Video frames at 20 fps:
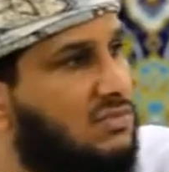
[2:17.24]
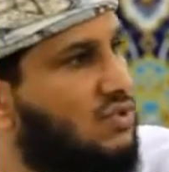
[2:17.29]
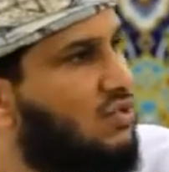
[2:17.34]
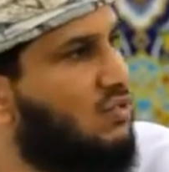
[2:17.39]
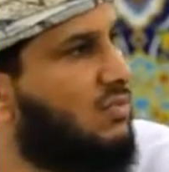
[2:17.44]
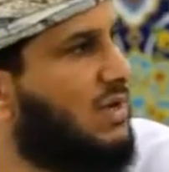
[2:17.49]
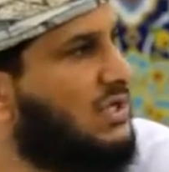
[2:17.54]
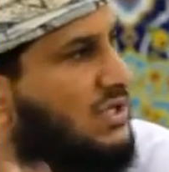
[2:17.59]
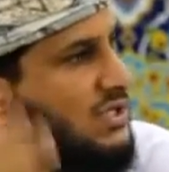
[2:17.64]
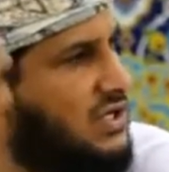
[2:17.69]

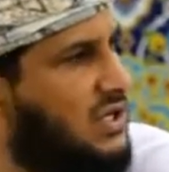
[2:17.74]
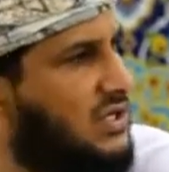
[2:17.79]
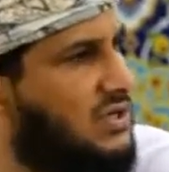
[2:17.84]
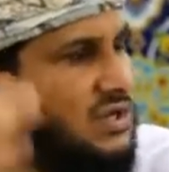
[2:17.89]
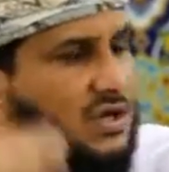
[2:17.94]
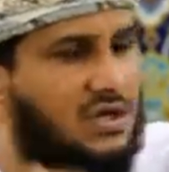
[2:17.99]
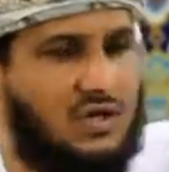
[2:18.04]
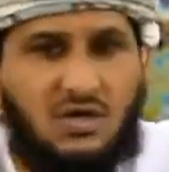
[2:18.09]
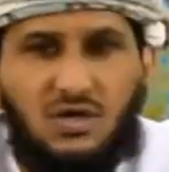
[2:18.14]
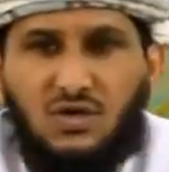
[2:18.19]
تمجد
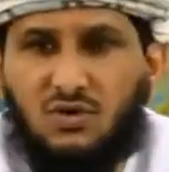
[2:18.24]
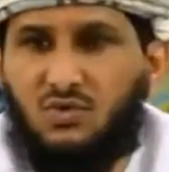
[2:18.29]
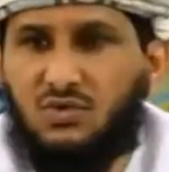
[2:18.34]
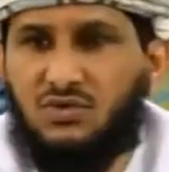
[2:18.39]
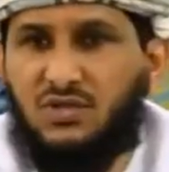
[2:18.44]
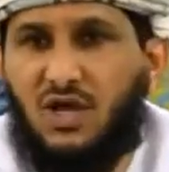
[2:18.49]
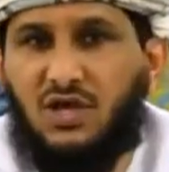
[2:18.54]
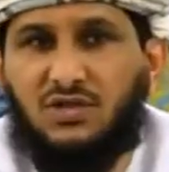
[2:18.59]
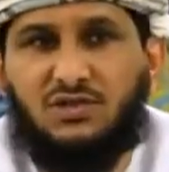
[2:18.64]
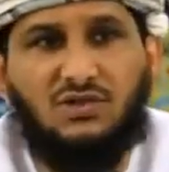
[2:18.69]

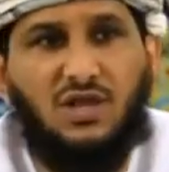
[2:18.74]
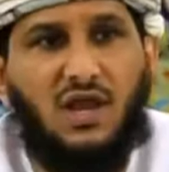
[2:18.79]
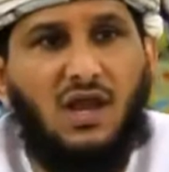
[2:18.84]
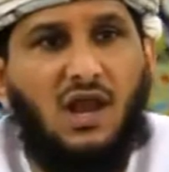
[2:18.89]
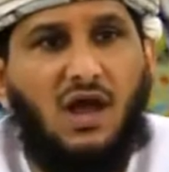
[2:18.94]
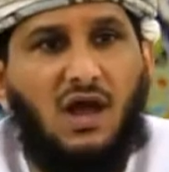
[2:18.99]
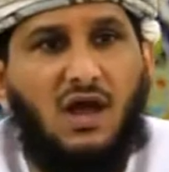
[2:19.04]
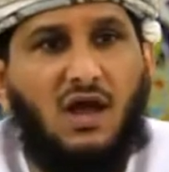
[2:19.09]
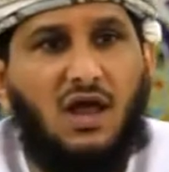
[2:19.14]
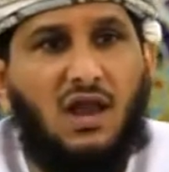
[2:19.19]
وتحط
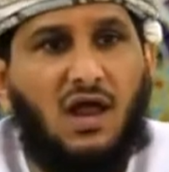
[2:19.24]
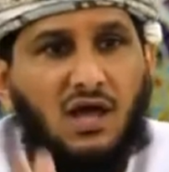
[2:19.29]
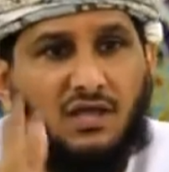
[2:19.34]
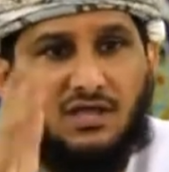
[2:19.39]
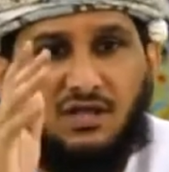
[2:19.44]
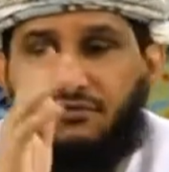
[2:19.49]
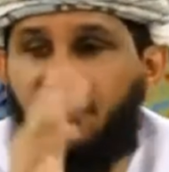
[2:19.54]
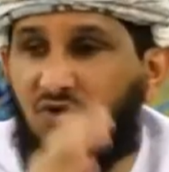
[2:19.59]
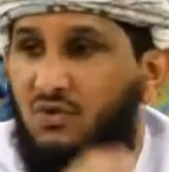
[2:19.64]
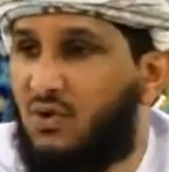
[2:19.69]
له
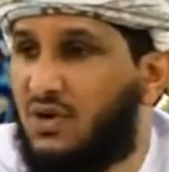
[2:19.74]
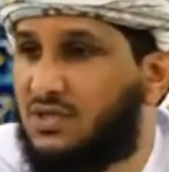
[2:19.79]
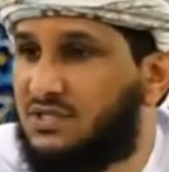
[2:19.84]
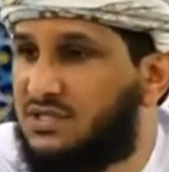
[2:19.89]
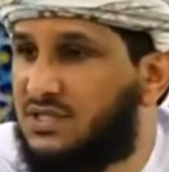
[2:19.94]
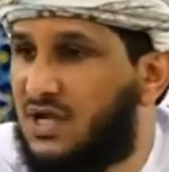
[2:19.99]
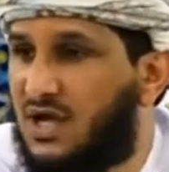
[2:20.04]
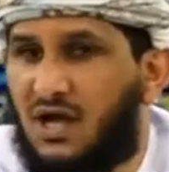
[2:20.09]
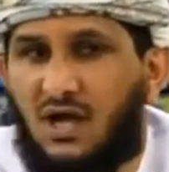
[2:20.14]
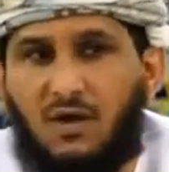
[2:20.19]
حالاته في
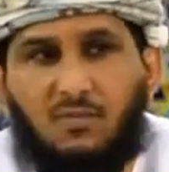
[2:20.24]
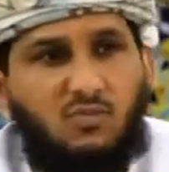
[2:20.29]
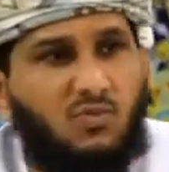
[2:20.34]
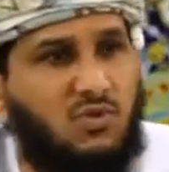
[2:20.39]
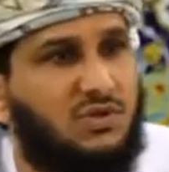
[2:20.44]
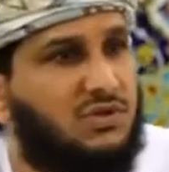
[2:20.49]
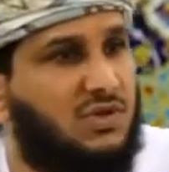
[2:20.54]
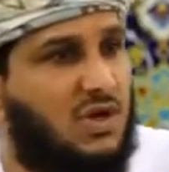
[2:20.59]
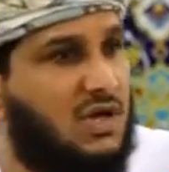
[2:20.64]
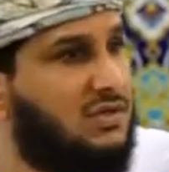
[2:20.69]
الواتساب
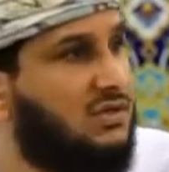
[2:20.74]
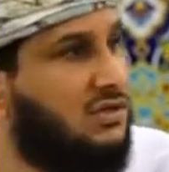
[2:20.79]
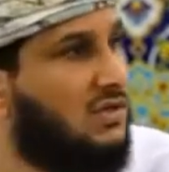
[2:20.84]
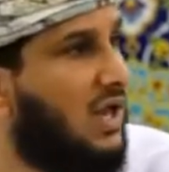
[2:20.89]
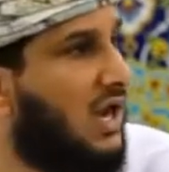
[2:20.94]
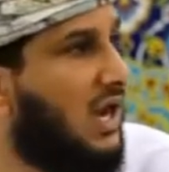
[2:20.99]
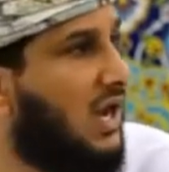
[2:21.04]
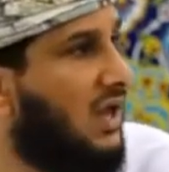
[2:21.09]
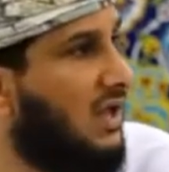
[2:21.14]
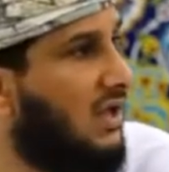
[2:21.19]
وتحط
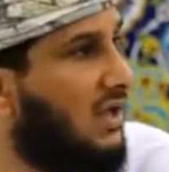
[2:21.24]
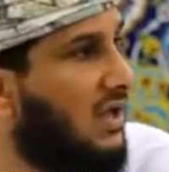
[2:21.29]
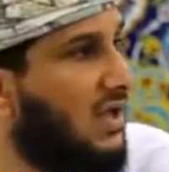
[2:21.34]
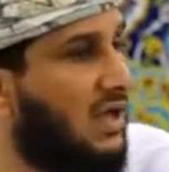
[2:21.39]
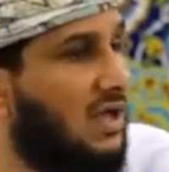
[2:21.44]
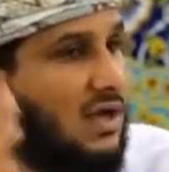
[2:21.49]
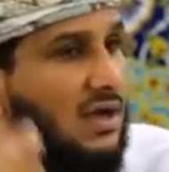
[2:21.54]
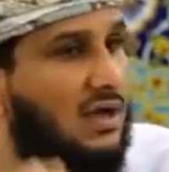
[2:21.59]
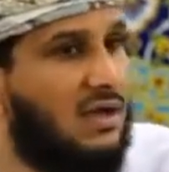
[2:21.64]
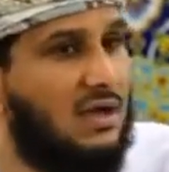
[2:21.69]
له
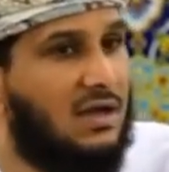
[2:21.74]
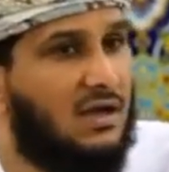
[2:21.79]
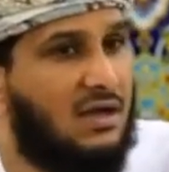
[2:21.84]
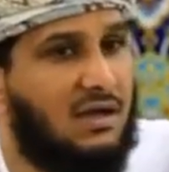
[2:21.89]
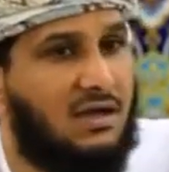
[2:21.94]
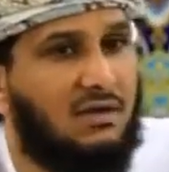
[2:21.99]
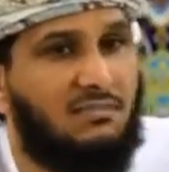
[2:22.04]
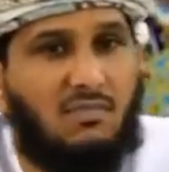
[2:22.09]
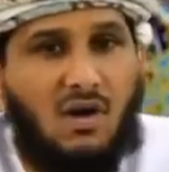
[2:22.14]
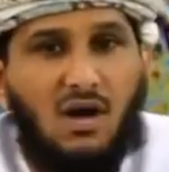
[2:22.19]

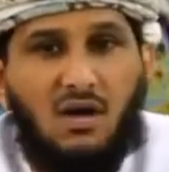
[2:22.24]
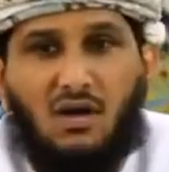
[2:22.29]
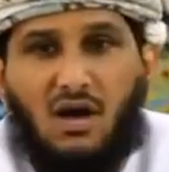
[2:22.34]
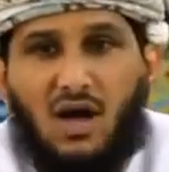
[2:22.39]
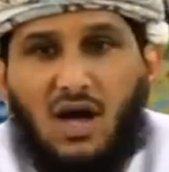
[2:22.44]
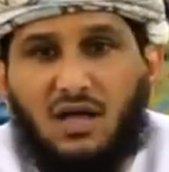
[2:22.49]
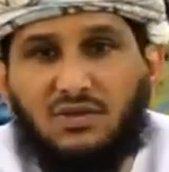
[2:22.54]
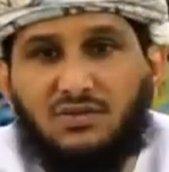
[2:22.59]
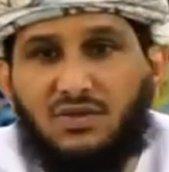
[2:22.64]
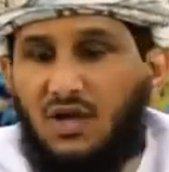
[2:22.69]

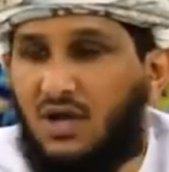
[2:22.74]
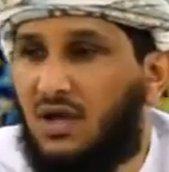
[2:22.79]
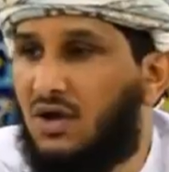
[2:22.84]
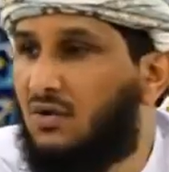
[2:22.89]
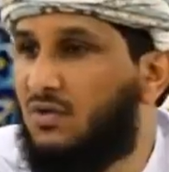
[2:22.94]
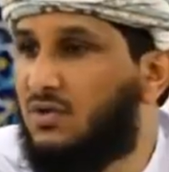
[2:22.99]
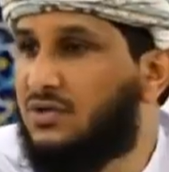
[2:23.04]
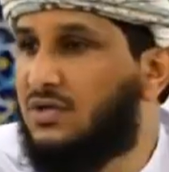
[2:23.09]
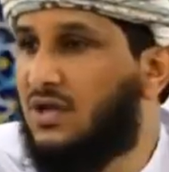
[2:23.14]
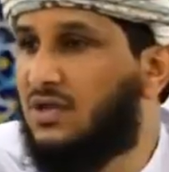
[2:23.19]
مقاطعه
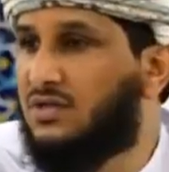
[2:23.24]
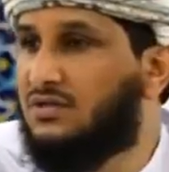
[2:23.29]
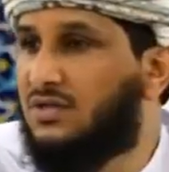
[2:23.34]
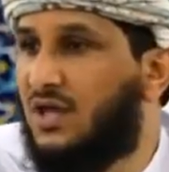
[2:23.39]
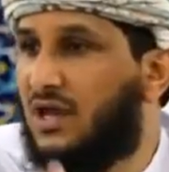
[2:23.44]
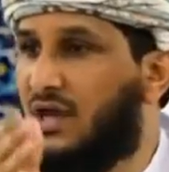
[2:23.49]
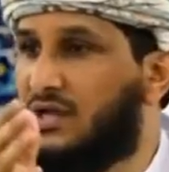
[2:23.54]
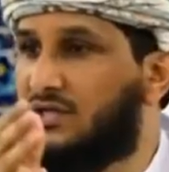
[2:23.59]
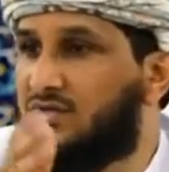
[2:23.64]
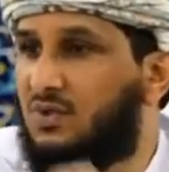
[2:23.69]
وتحط
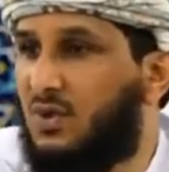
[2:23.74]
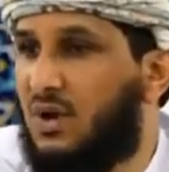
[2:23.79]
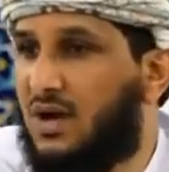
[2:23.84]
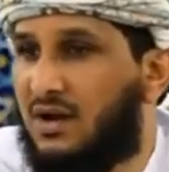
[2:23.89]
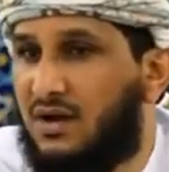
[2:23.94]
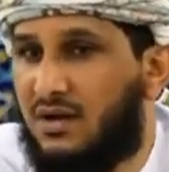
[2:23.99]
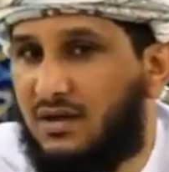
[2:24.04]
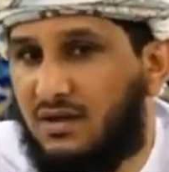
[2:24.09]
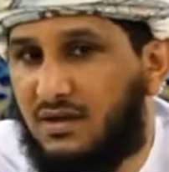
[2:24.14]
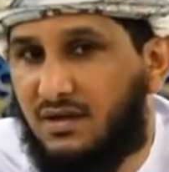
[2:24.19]
له
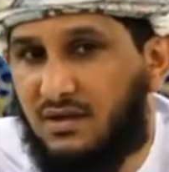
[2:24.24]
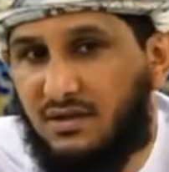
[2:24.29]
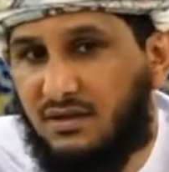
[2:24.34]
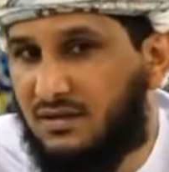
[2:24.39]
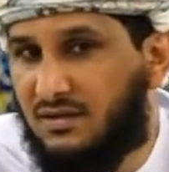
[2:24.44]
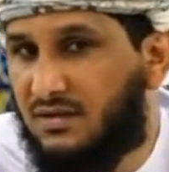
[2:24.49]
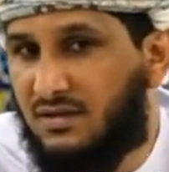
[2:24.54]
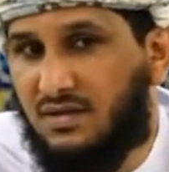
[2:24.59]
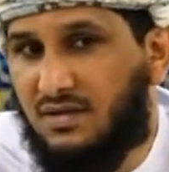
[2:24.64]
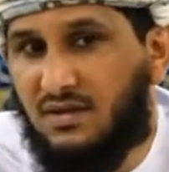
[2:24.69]
صوره
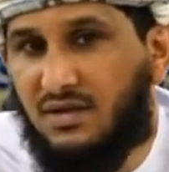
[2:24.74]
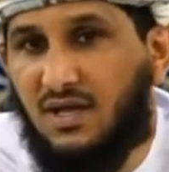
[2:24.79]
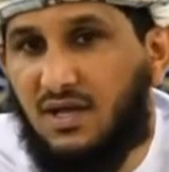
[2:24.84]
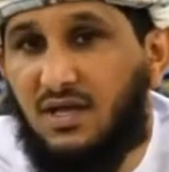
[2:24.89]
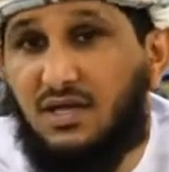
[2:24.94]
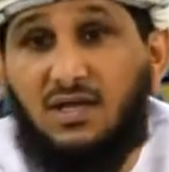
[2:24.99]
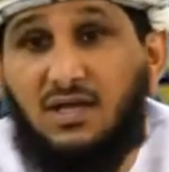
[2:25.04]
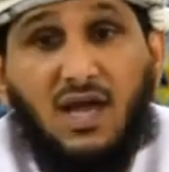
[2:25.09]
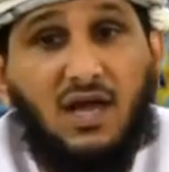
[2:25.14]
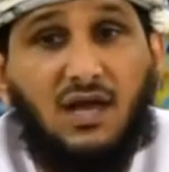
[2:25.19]

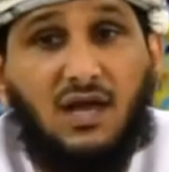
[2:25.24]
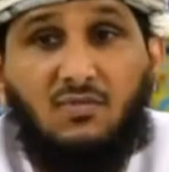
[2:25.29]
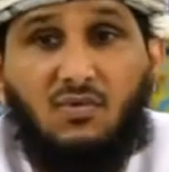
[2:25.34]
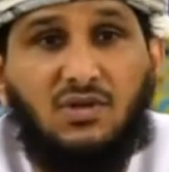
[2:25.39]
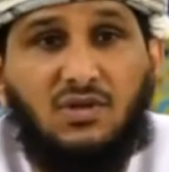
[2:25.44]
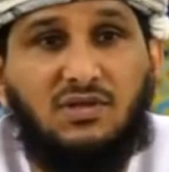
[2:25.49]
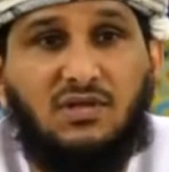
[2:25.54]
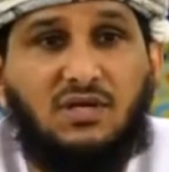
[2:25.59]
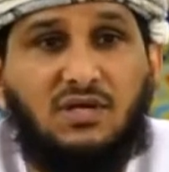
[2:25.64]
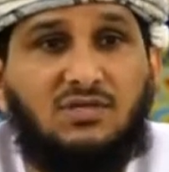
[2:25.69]
إياكم
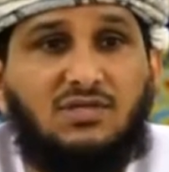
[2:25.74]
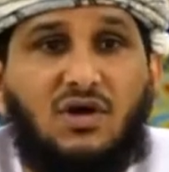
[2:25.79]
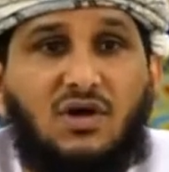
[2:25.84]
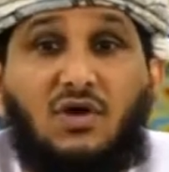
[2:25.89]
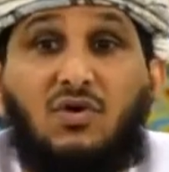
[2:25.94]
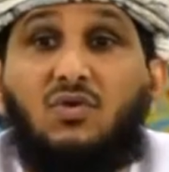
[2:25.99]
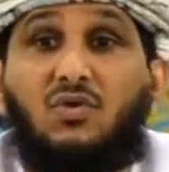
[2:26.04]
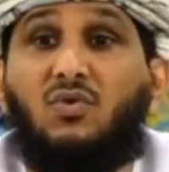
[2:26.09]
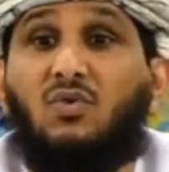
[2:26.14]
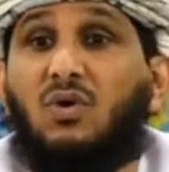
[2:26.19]
وأن
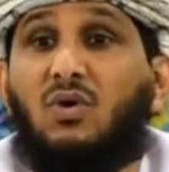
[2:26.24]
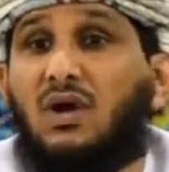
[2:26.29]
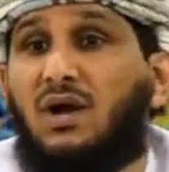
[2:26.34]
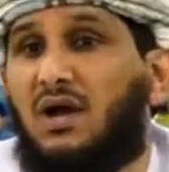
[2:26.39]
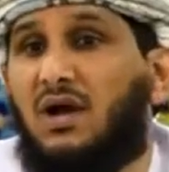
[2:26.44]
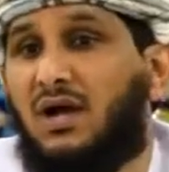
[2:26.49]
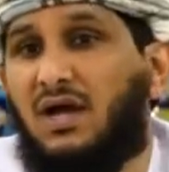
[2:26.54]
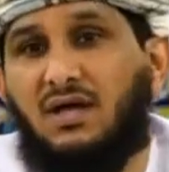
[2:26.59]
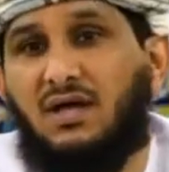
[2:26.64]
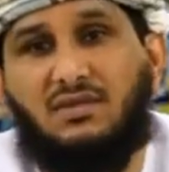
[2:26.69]
تنجروا
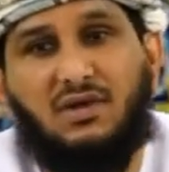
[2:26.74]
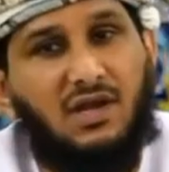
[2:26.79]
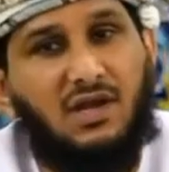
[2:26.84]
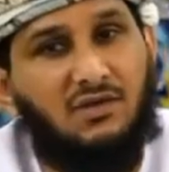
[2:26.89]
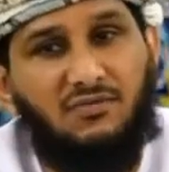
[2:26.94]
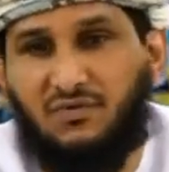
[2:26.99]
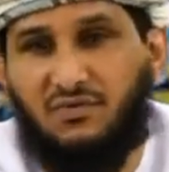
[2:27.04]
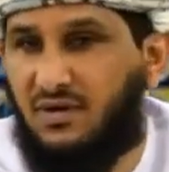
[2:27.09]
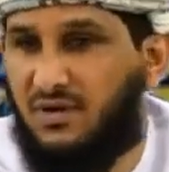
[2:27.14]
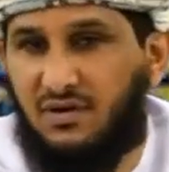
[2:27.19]
وراء هذه
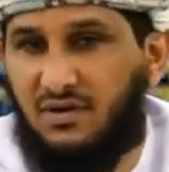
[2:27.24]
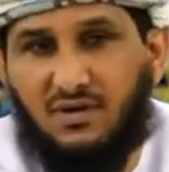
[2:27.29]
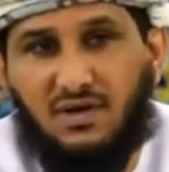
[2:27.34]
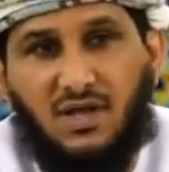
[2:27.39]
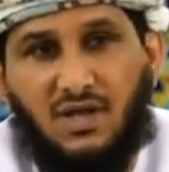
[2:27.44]
الأفكار